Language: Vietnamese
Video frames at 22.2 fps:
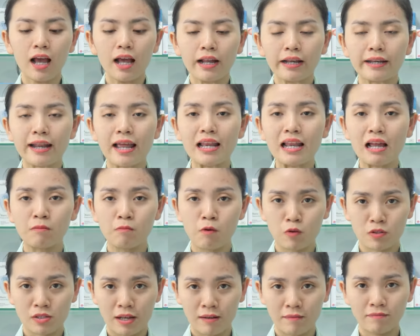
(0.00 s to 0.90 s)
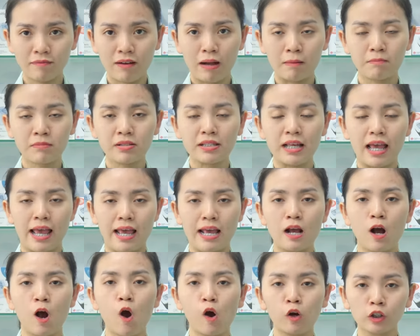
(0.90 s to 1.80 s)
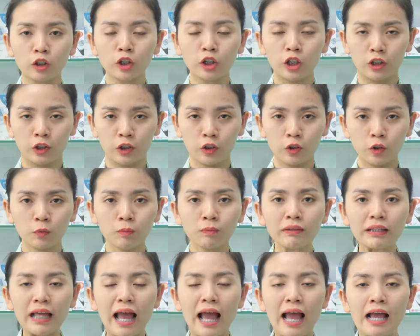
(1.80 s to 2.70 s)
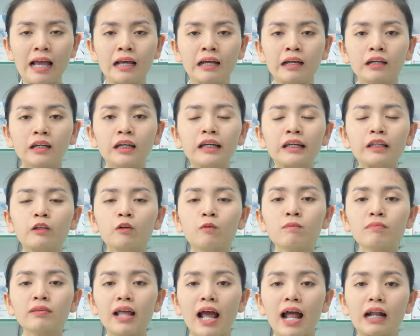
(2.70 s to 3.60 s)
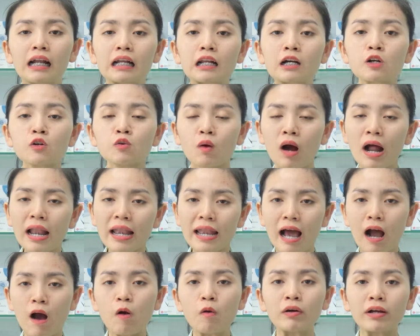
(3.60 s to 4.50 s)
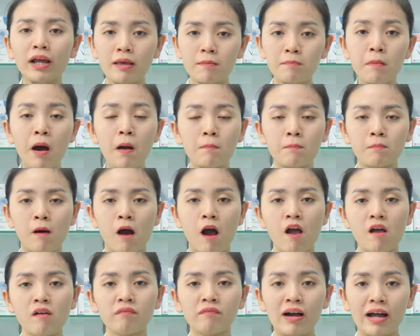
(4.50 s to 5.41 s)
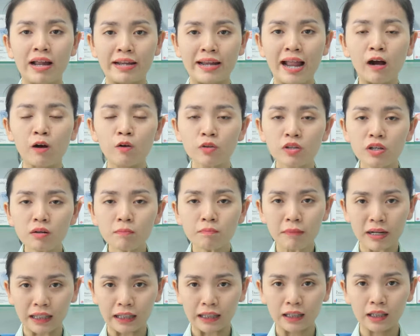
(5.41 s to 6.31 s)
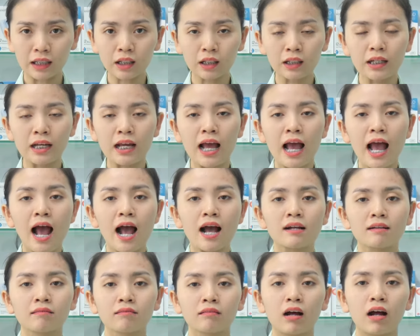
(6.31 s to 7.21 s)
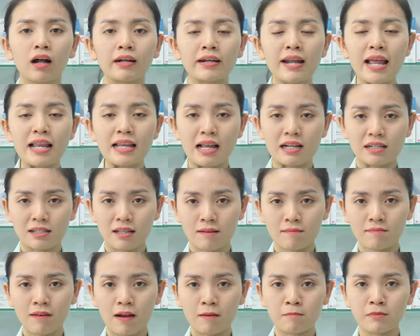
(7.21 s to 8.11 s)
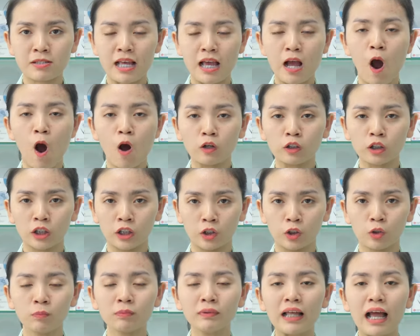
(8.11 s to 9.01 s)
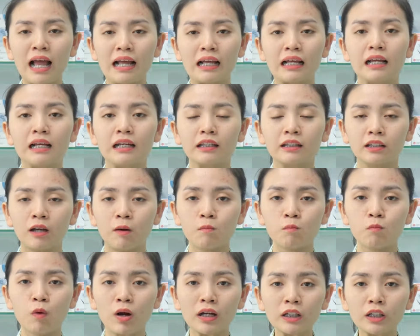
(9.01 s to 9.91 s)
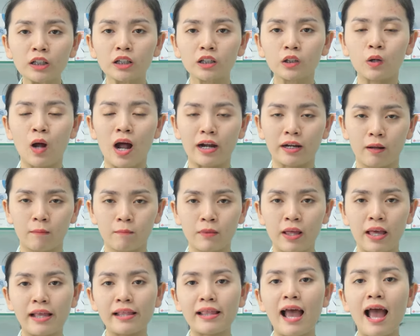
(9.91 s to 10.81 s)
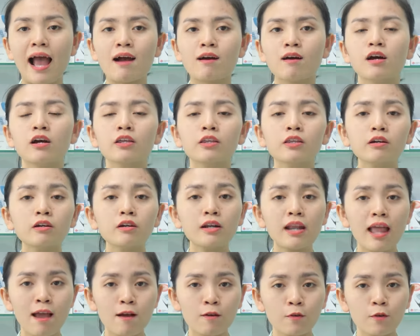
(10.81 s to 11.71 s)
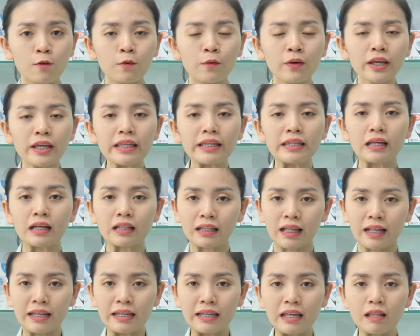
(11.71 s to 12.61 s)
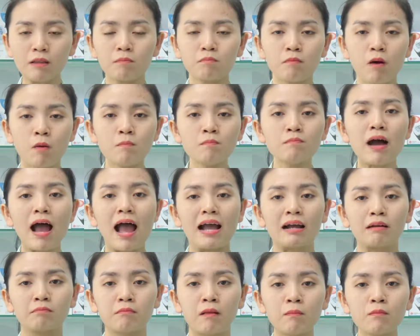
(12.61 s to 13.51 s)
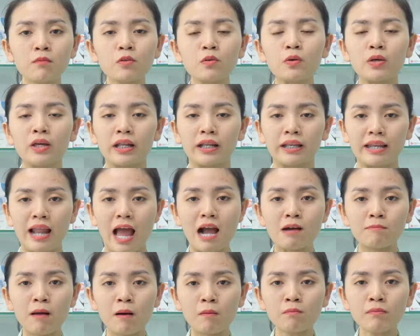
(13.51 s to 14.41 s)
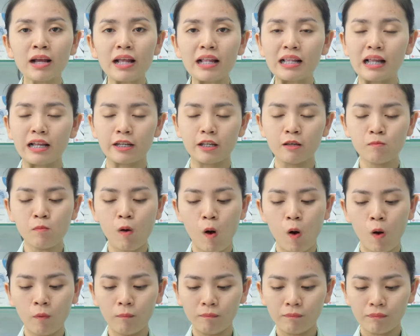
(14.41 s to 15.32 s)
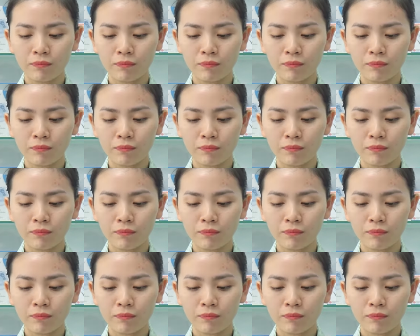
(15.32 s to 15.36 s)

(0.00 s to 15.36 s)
Đây là một sản phẩm sẽ hỗ trợ cho chúng ta khi chúng ta đứng quá lâu gây mệt mỏi và đau nhức bàn chân. À, đây là sản phẩm sẽ hỗ trợ chúng ta trong quá trình hoạt động thể thao như leo núi, chơi tennis, bóng bàn, bóng chuyền, đá bóng hay là đi bộ.